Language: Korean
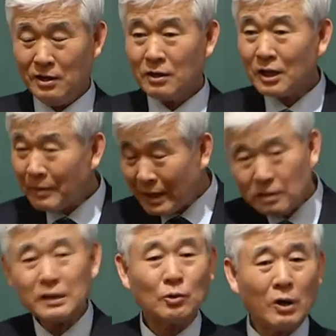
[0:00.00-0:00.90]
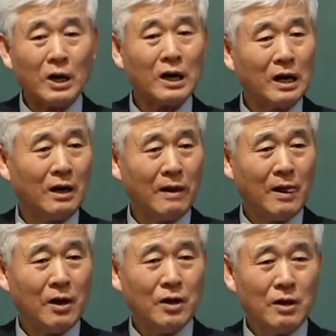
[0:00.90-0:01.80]
그 사람 아는 건 나도 알아.
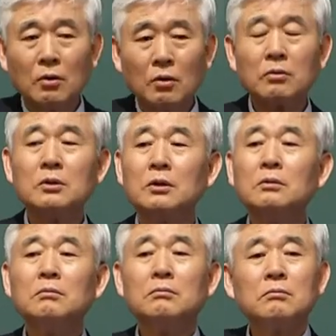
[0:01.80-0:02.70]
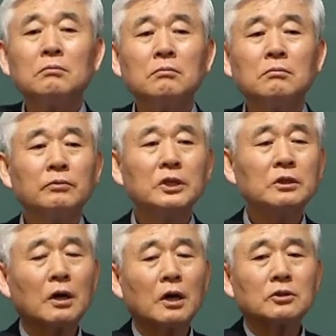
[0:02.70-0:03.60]
그러니까
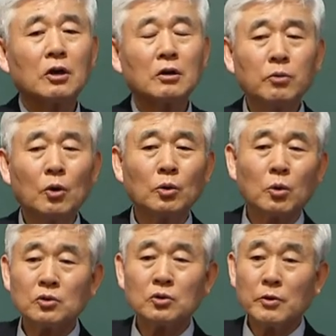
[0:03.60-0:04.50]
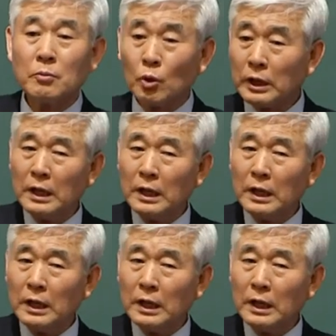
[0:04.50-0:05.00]
리더가 정보 독점을 못해.